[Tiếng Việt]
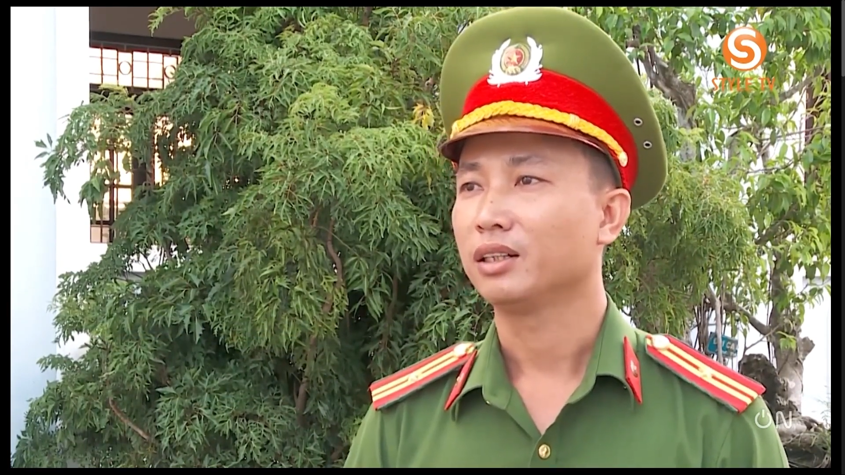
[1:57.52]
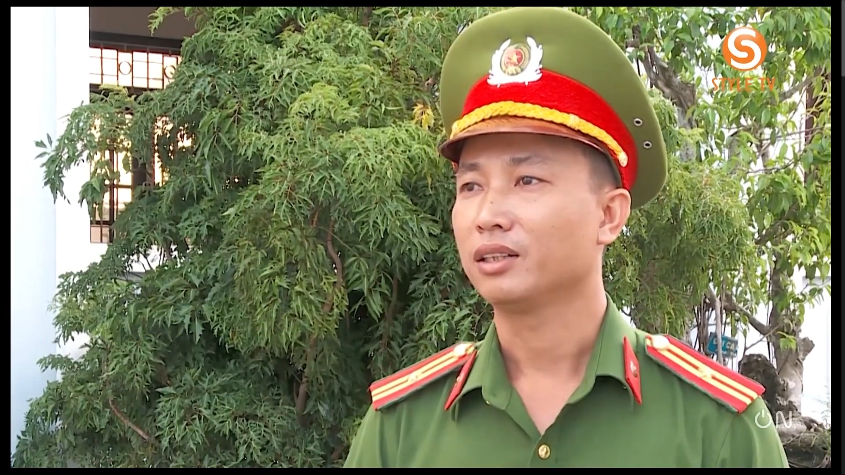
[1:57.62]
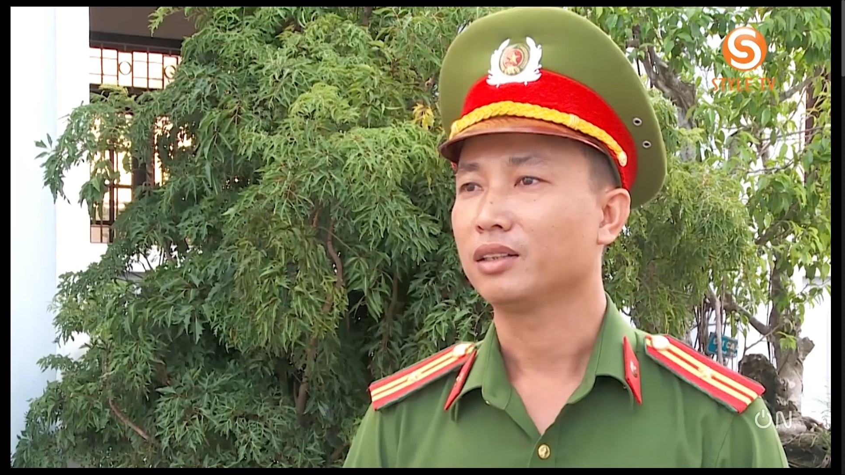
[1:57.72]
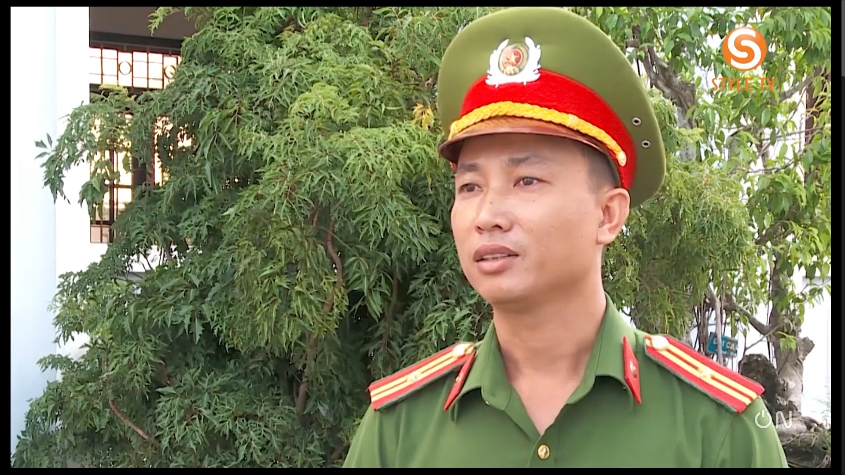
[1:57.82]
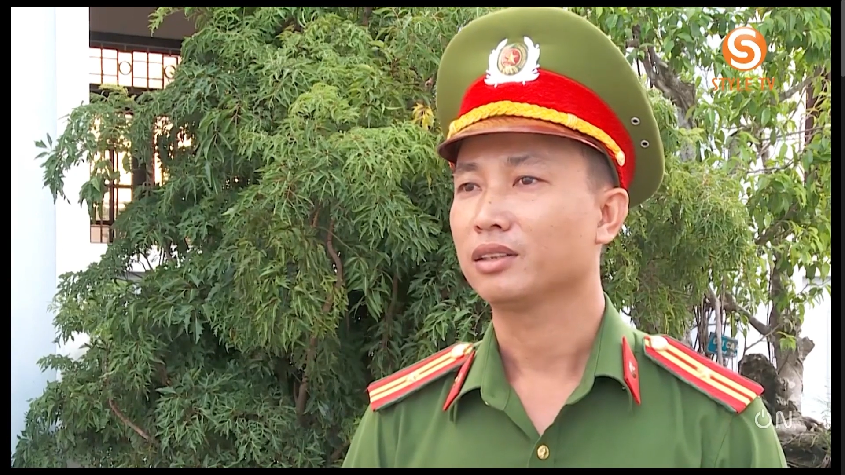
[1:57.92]

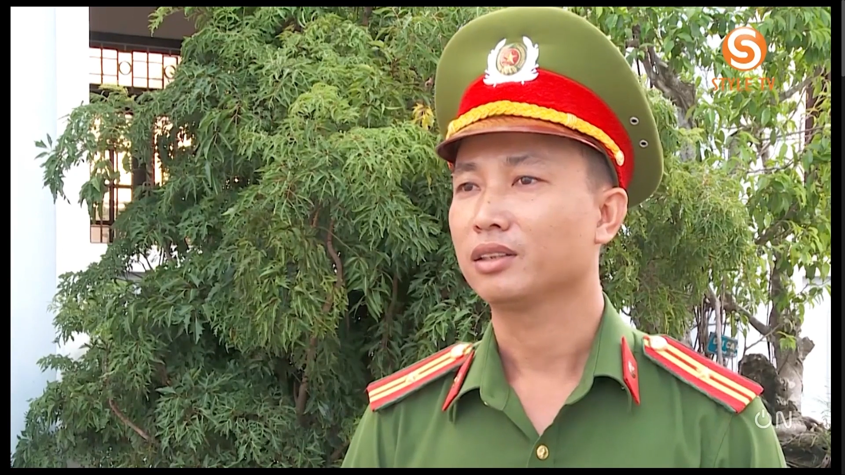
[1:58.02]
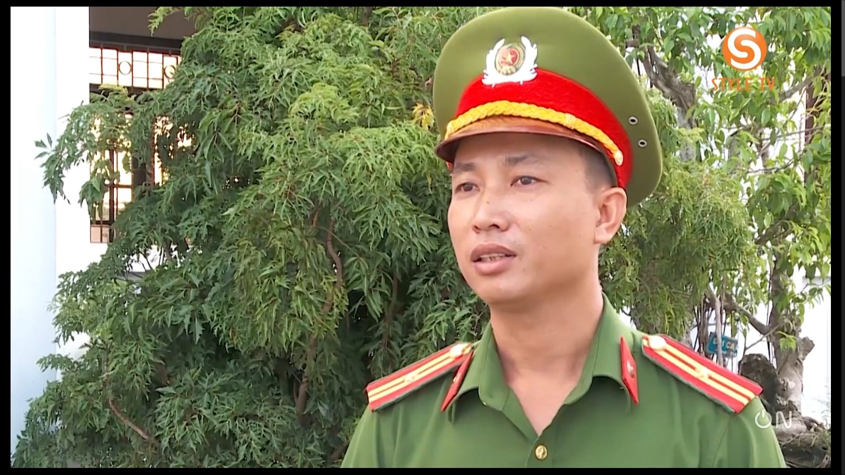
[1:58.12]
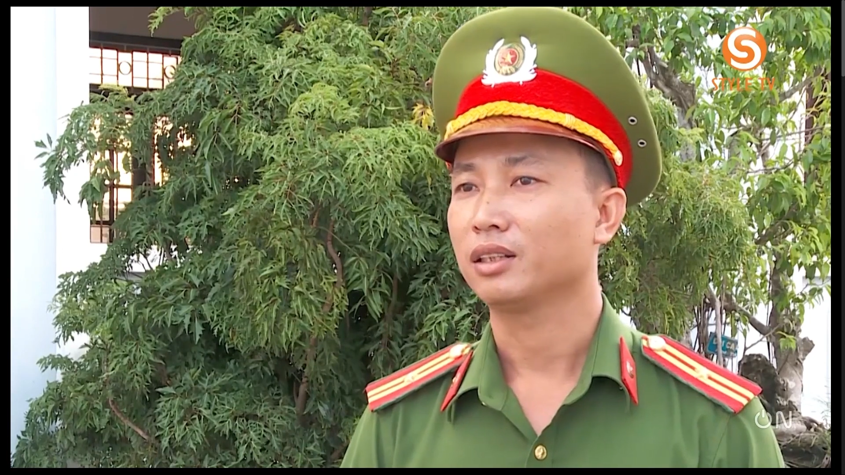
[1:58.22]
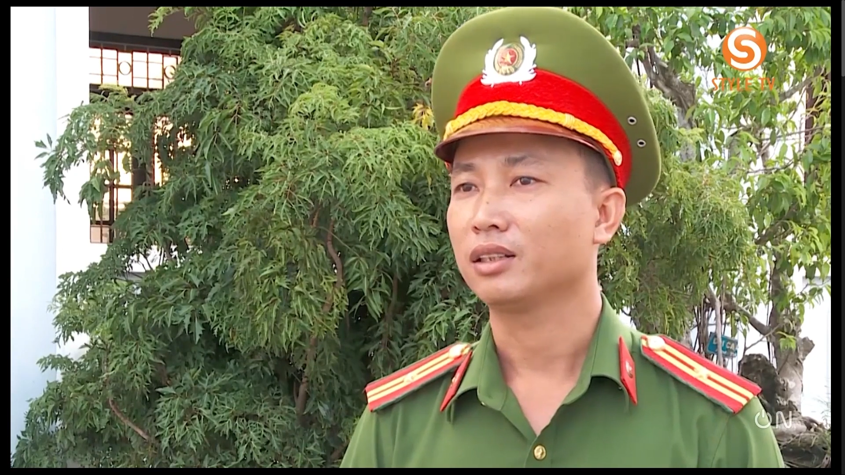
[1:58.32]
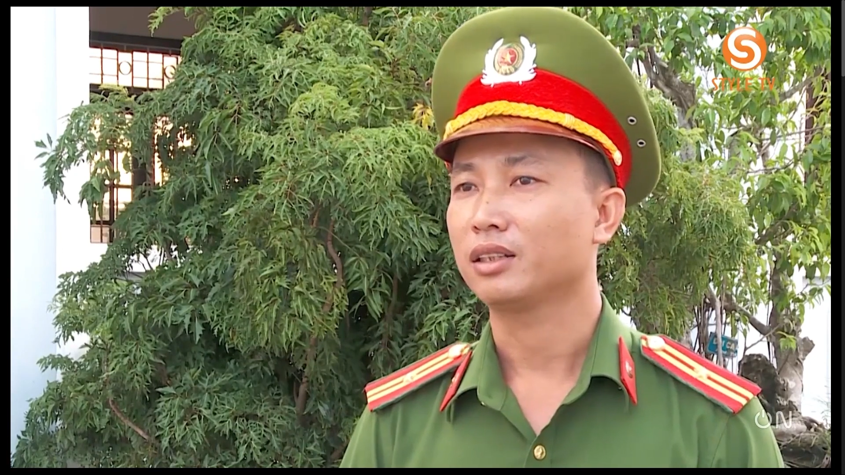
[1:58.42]
À,
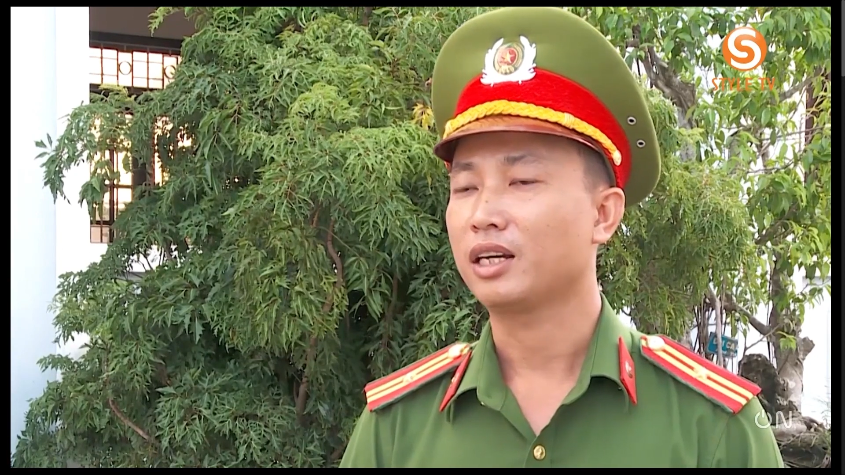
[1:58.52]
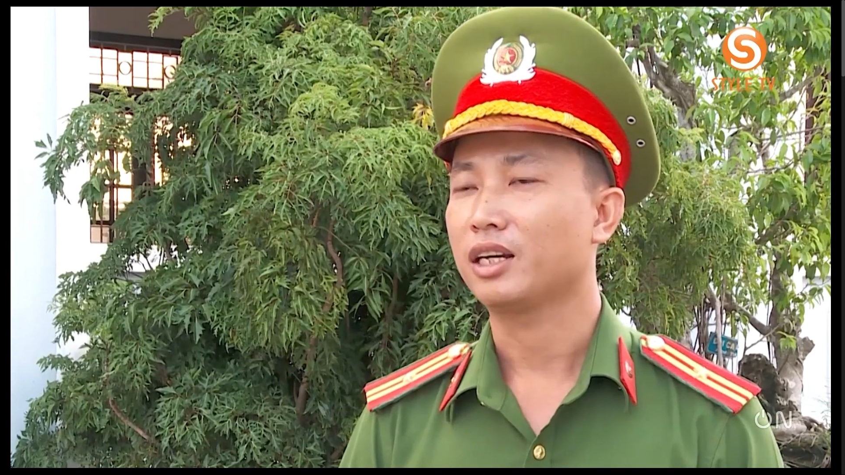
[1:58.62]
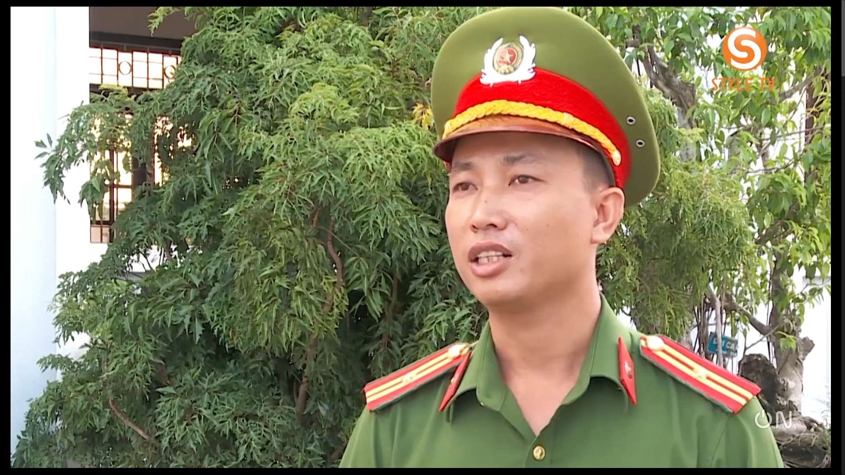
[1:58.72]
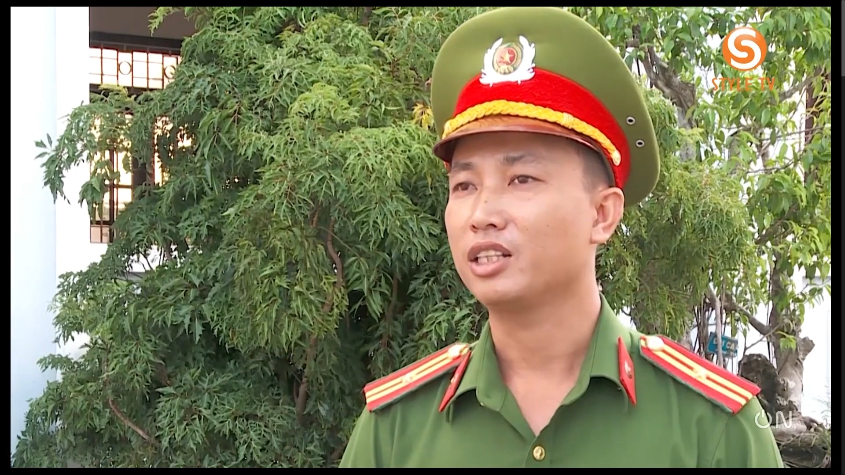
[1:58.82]
à, tại cơ